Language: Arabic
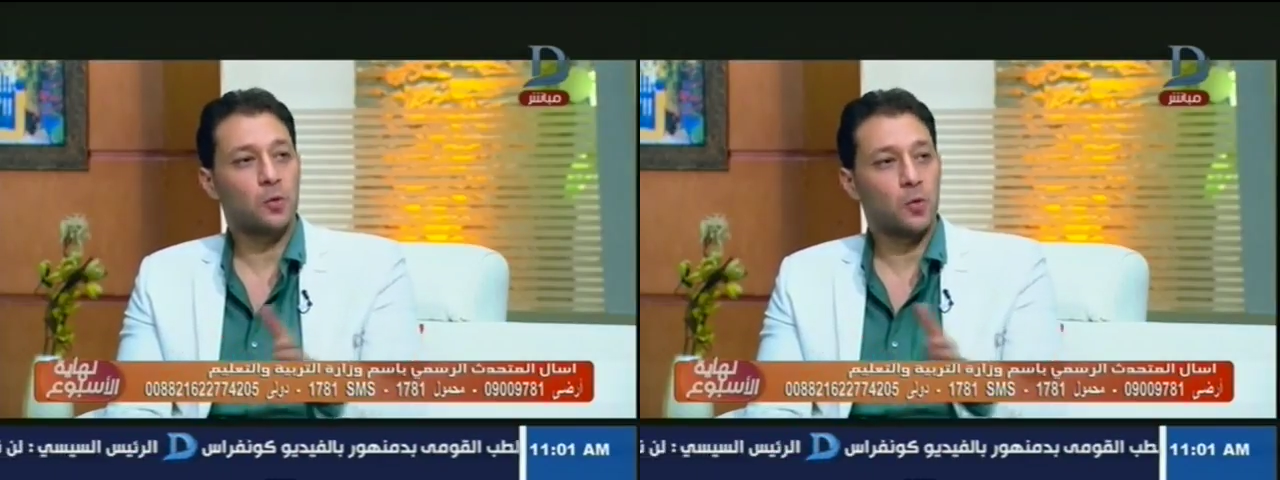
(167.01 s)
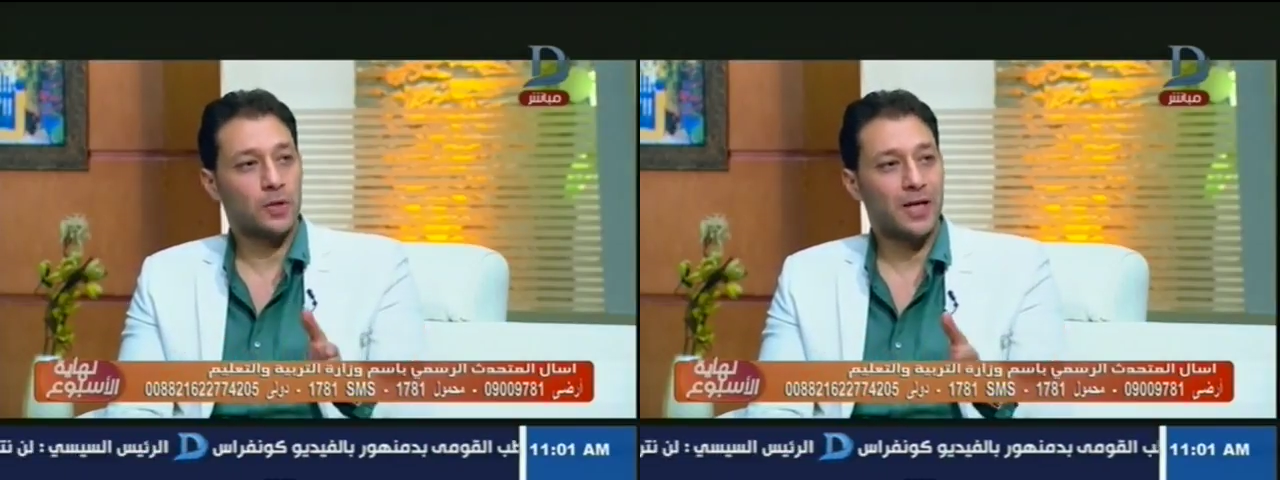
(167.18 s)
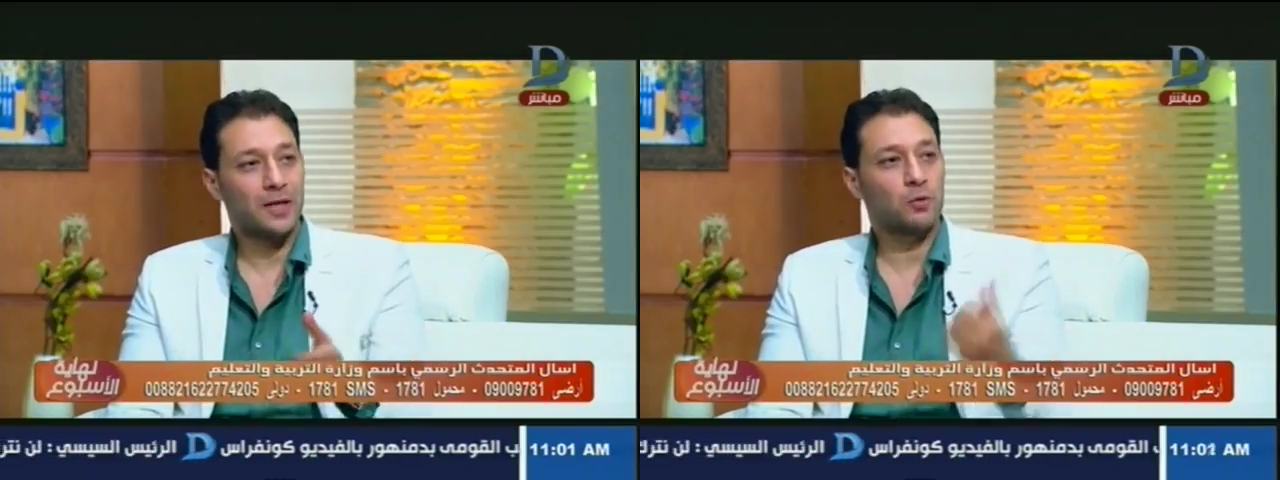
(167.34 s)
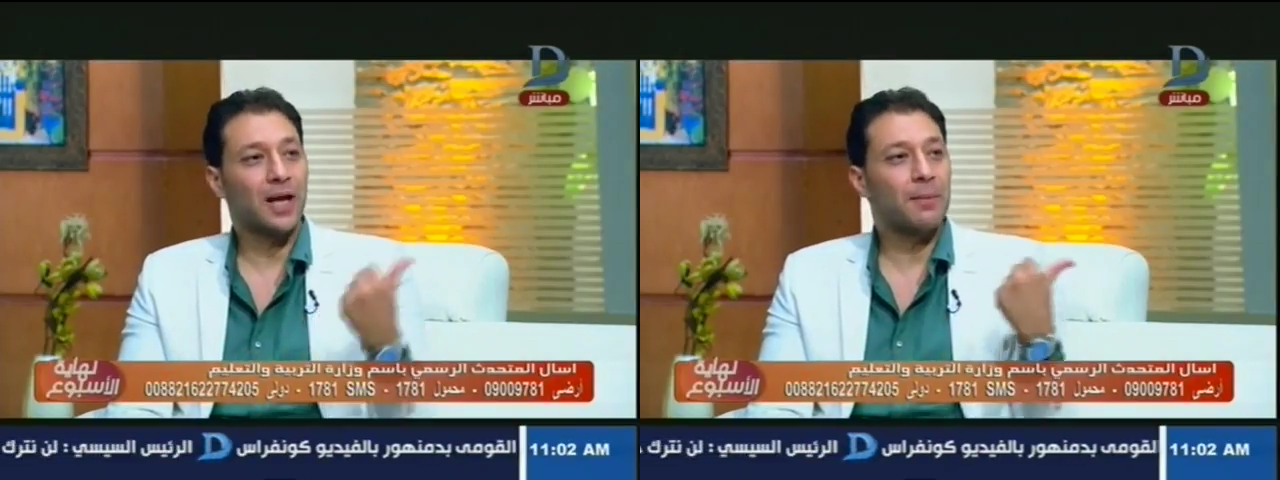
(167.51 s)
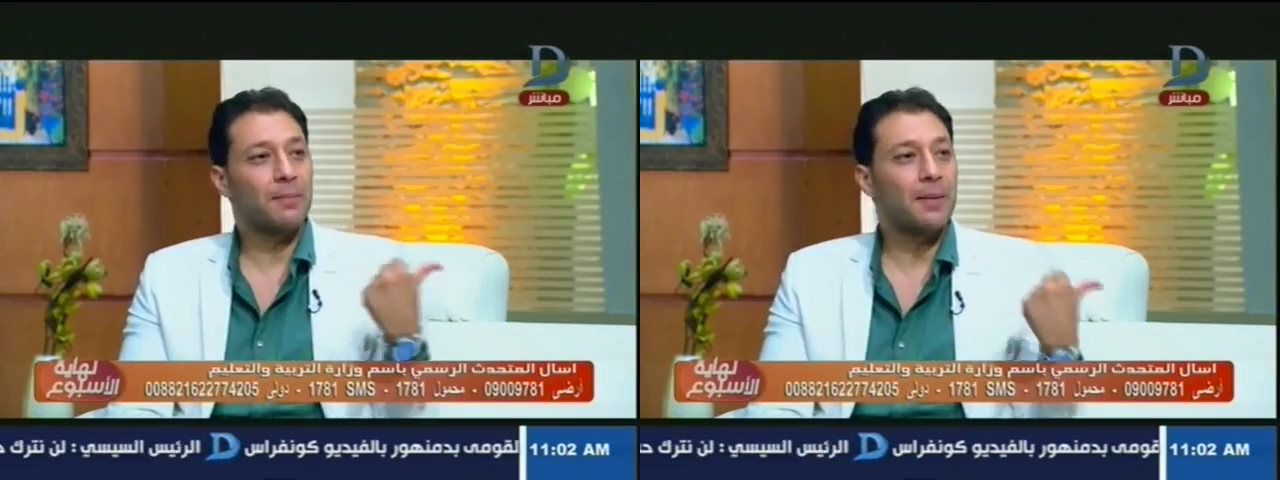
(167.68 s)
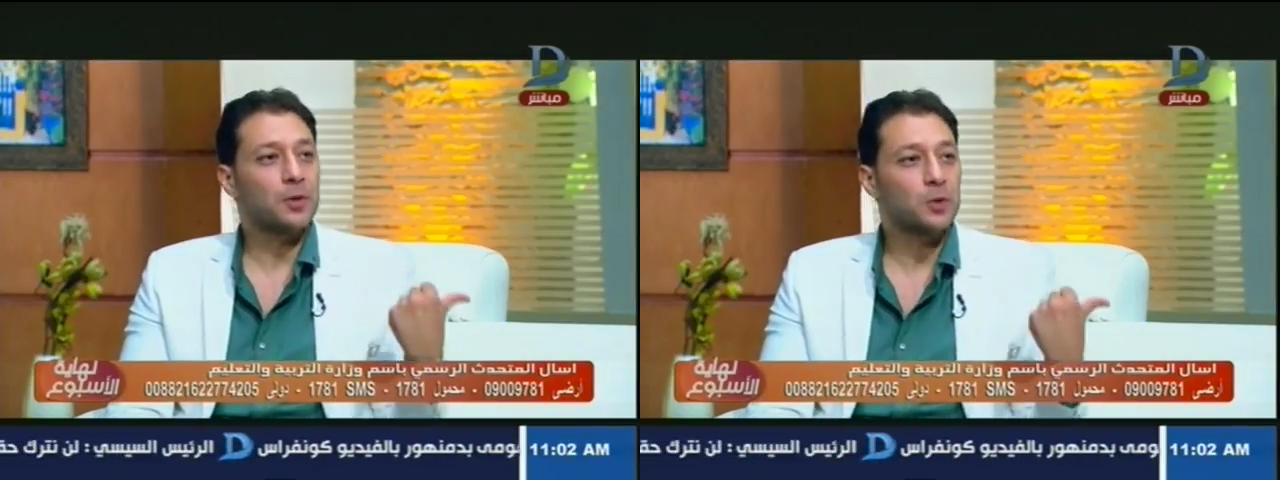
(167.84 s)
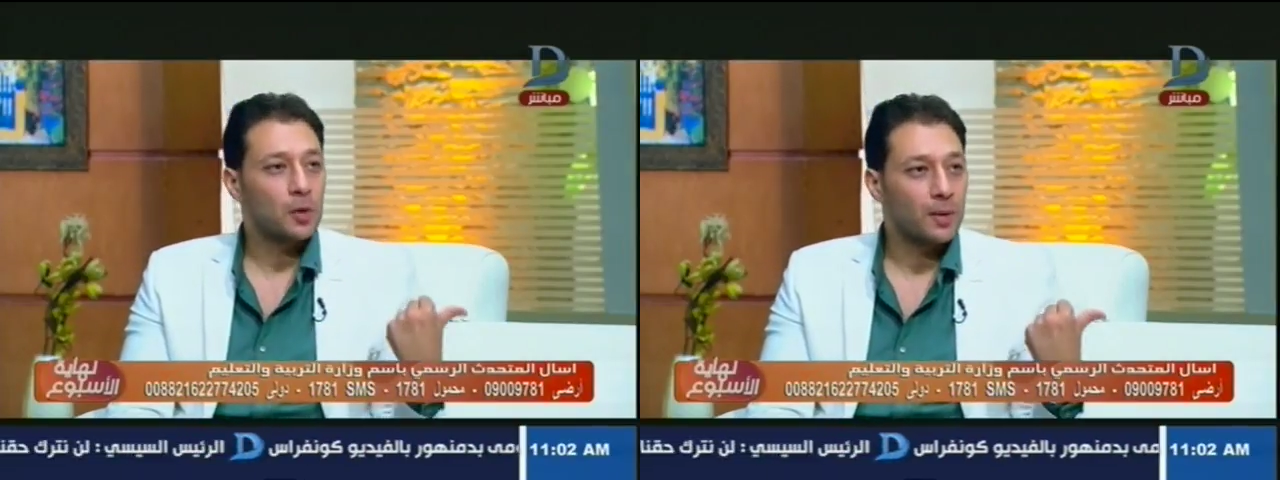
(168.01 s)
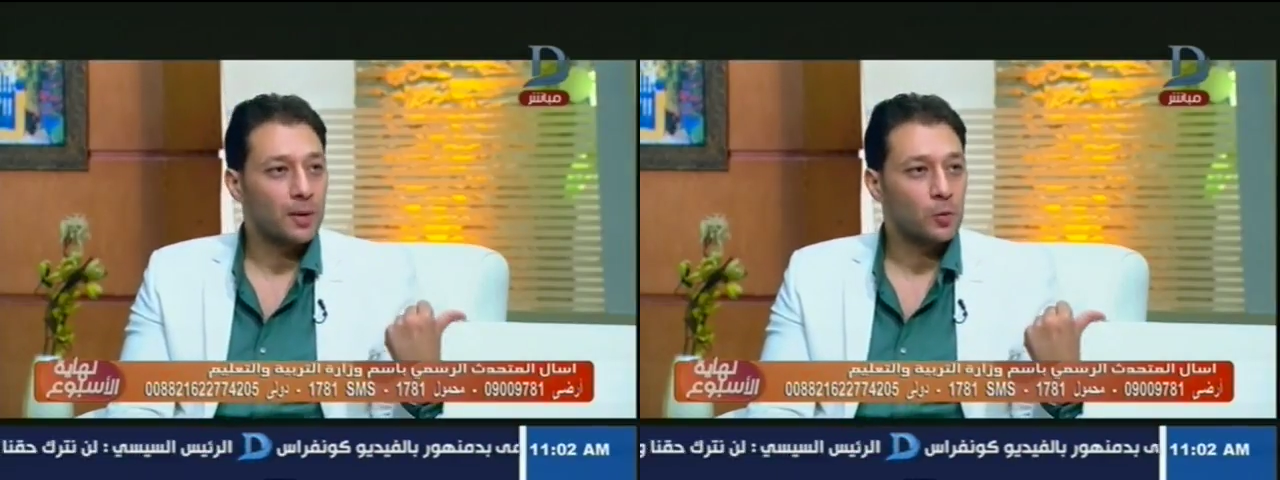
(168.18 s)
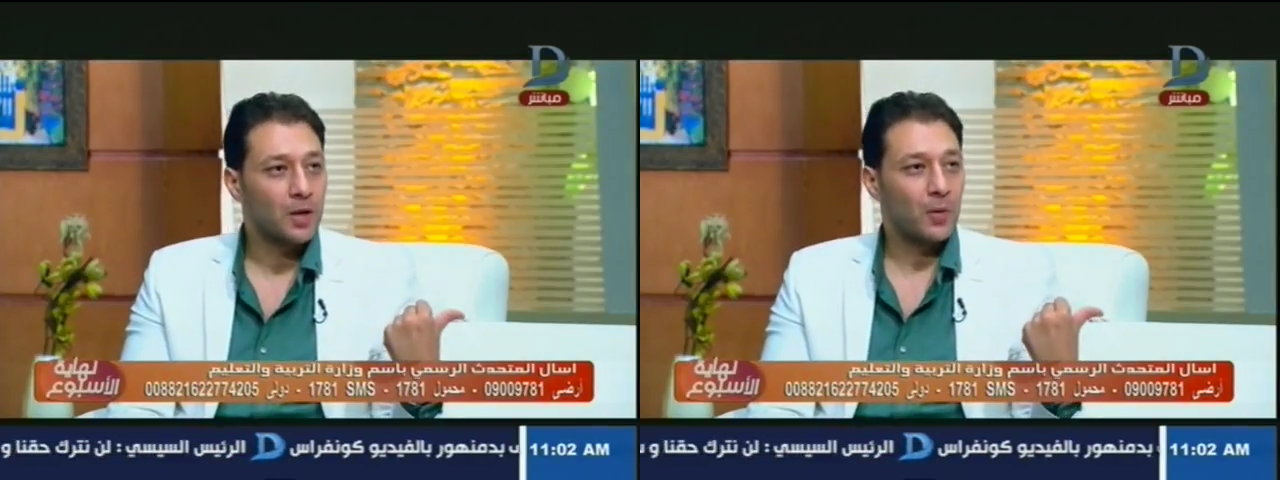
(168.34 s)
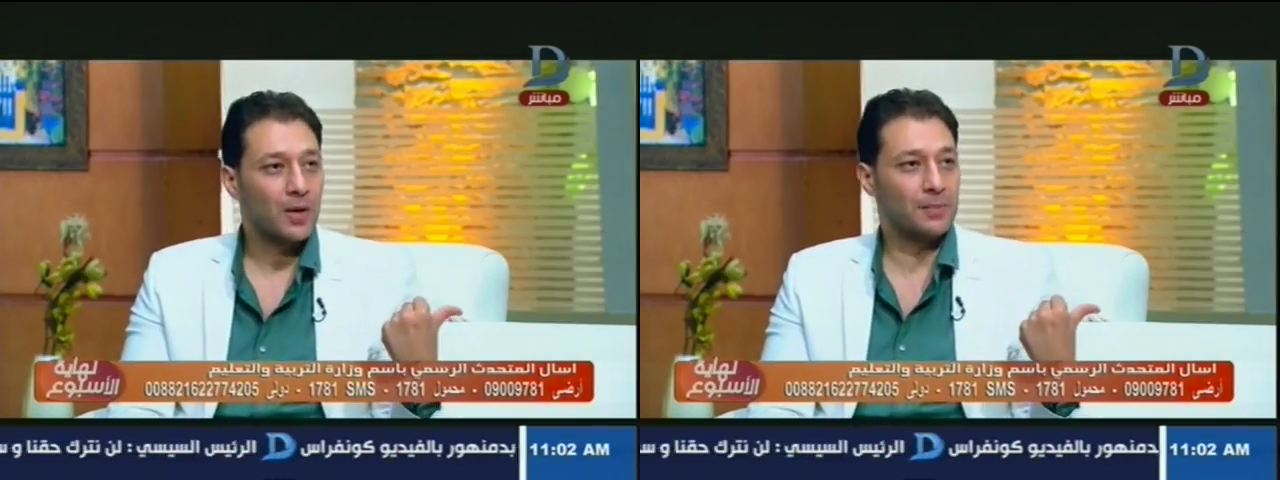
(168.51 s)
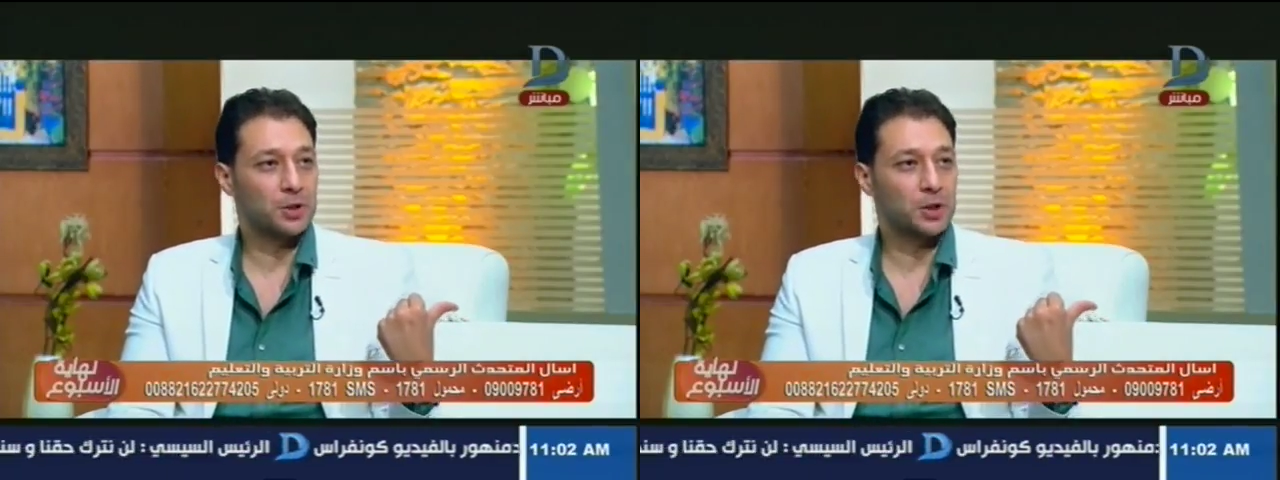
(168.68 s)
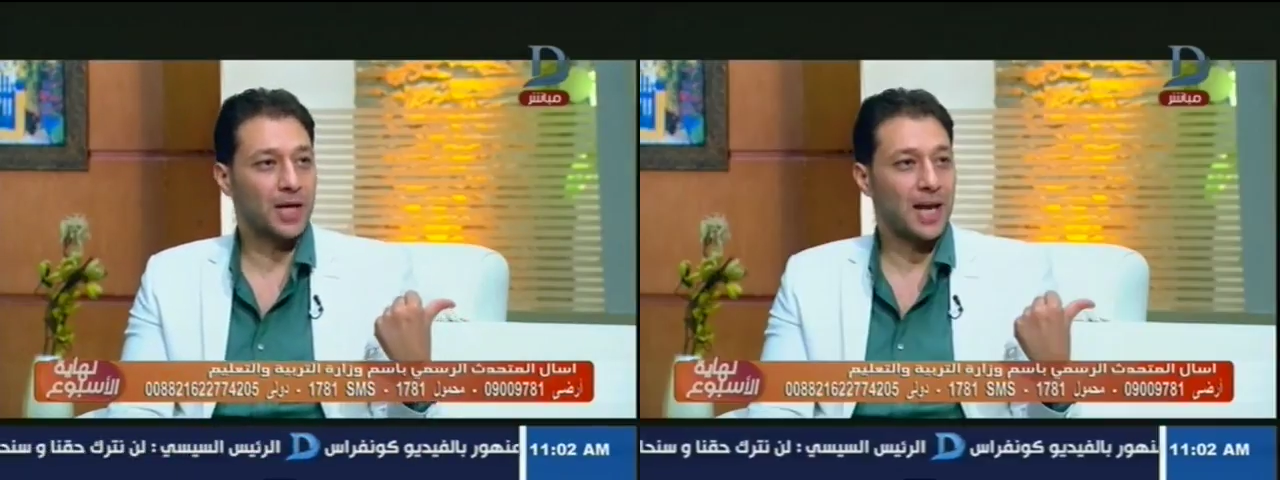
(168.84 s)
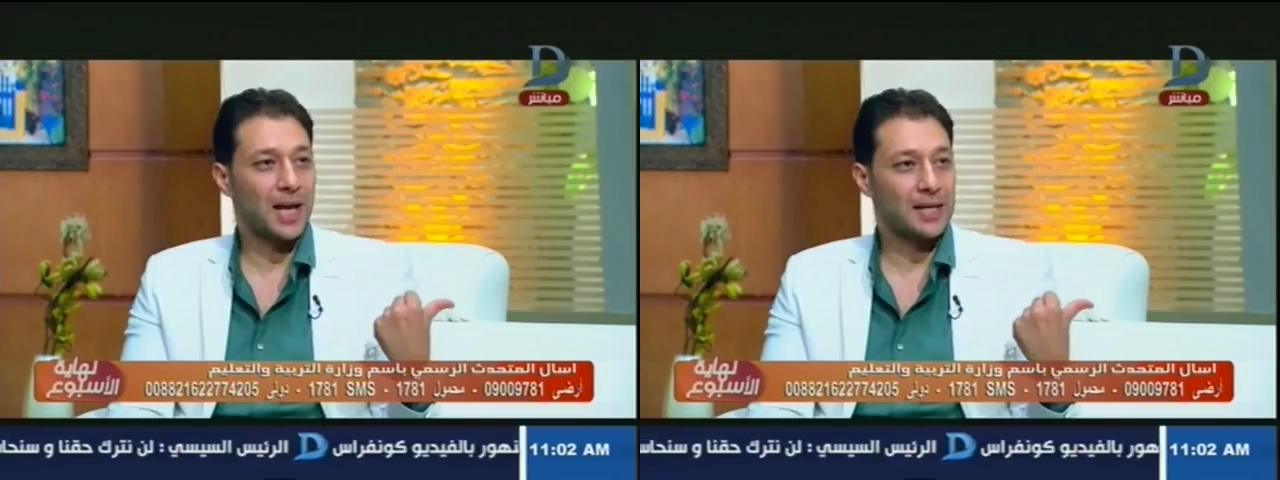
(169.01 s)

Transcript: سلوكيات وده كان بقى مشروع معلمون اولا اللي بيشتغل